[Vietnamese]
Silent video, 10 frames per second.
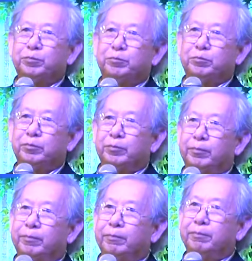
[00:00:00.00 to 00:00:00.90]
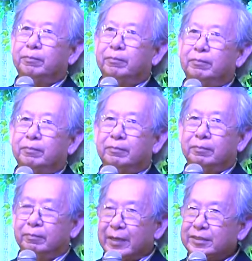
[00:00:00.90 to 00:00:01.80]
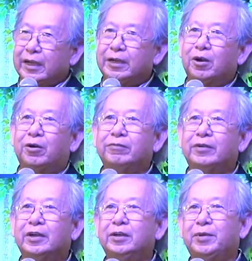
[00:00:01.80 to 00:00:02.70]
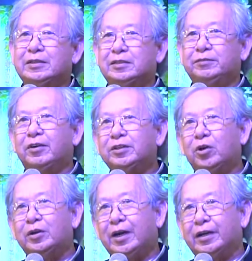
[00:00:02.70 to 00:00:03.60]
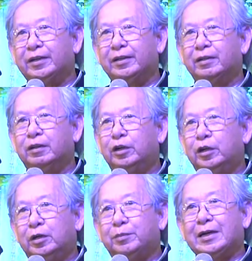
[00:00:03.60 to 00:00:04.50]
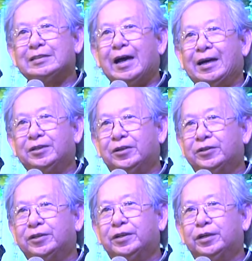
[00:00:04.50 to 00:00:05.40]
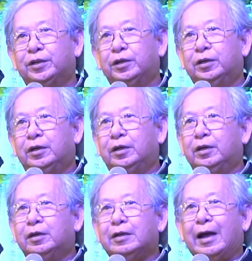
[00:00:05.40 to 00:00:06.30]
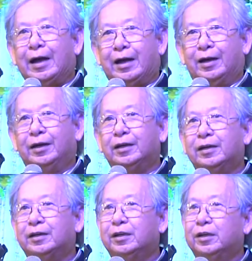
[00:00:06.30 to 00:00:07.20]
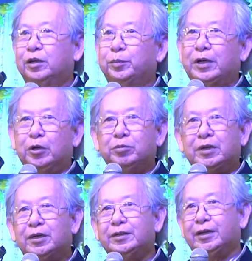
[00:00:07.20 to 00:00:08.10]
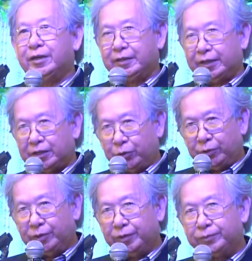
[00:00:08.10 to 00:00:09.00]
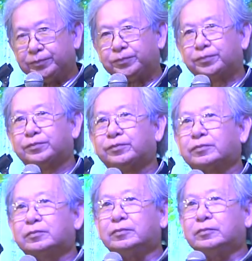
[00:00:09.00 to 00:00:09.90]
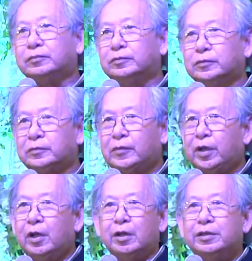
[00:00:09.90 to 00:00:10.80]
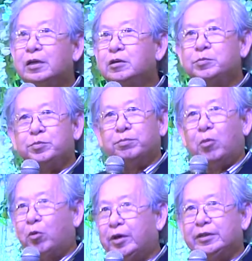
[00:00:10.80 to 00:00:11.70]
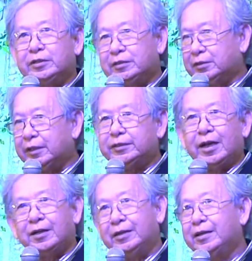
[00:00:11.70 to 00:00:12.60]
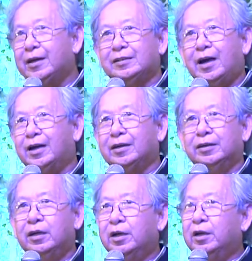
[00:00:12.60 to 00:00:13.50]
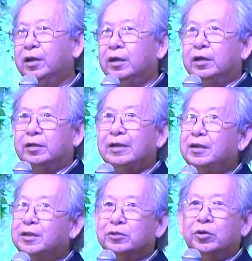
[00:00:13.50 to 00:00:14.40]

môn học này à, nó có khả năng à, tạo cái sức khỏe cho con người à, và làm cho con người trở thành à, cuộc, cuộc, cuộc sống trở thành tốt hơn và